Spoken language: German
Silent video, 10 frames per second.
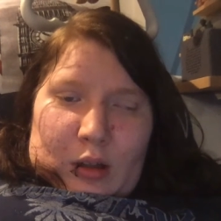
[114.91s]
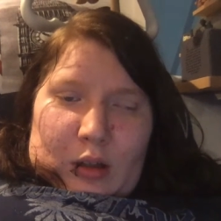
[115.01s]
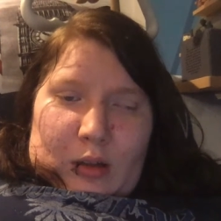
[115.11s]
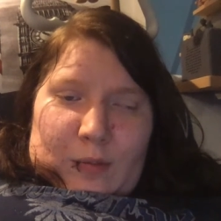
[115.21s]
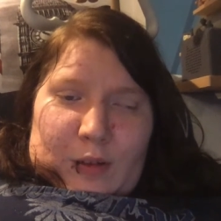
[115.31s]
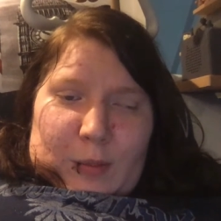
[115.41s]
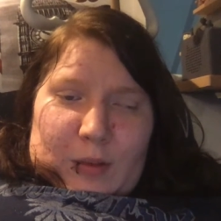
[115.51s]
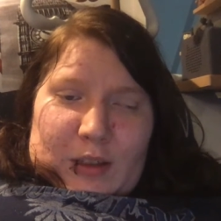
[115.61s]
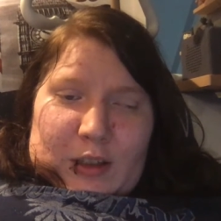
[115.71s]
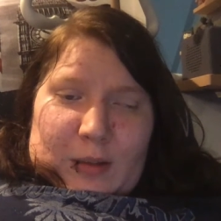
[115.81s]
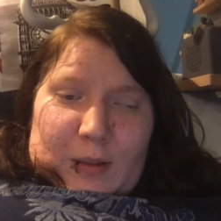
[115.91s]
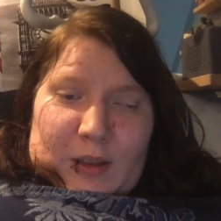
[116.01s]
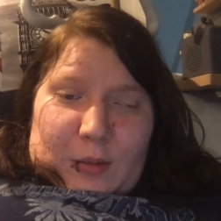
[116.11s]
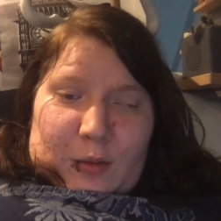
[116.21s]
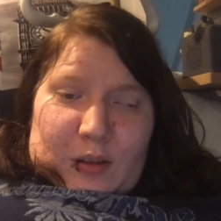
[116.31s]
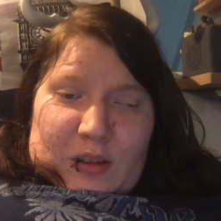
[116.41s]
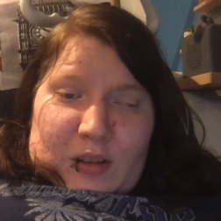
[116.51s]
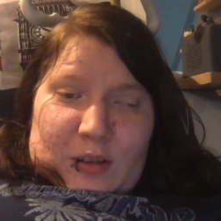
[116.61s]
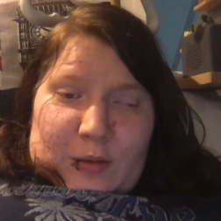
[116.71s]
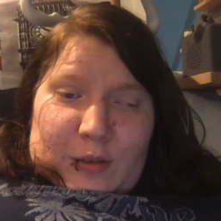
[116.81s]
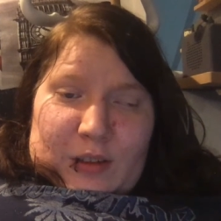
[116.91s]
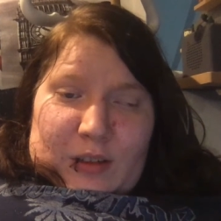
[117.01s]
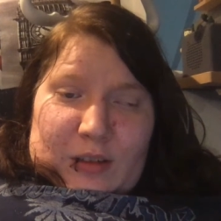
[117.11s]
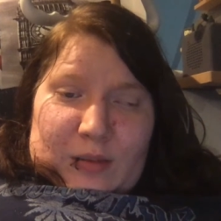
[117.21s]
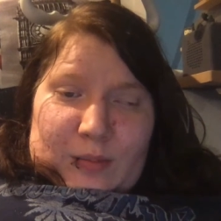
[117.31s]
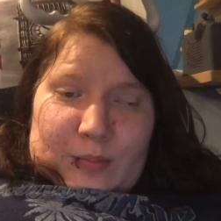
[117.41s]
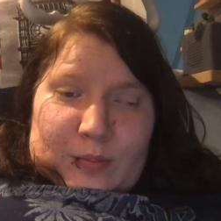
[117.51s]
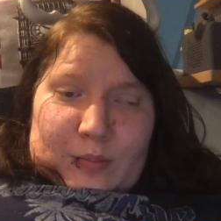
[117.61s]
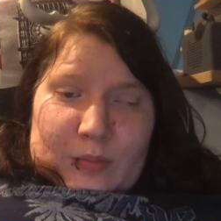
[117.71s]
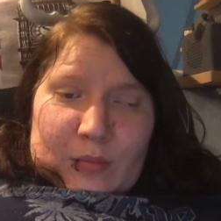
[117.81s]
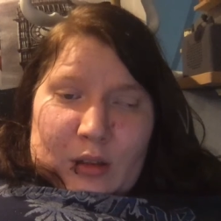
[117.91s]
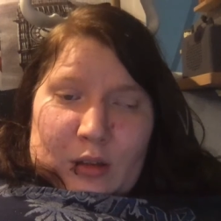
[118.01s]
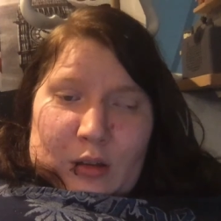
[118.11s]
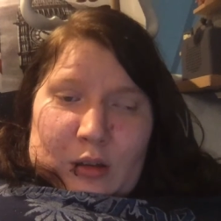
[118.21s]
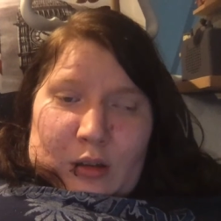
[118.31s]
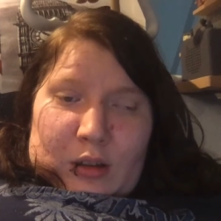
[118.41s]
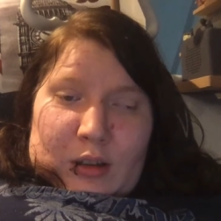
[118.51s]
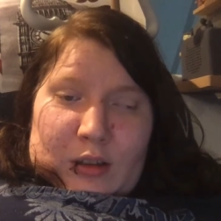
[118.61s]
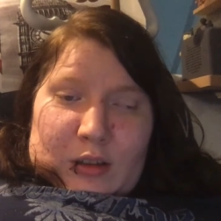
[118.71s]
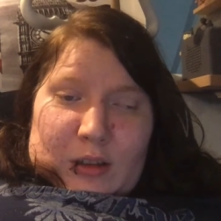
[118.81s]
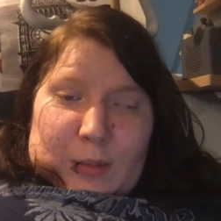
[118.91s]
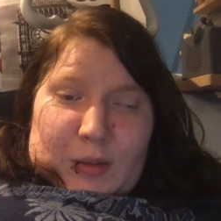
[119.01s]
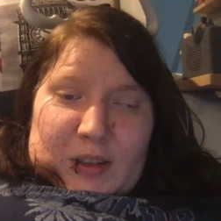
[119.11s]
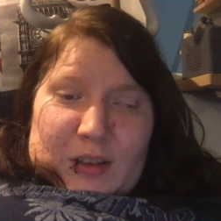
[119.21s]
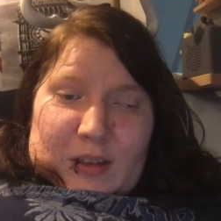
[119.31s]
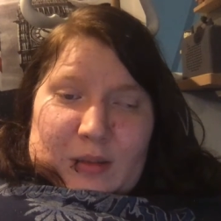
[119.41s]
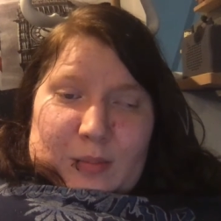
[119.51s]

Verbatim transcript: am Vormittag war die Volkshilfe da. Heute ist Samstag.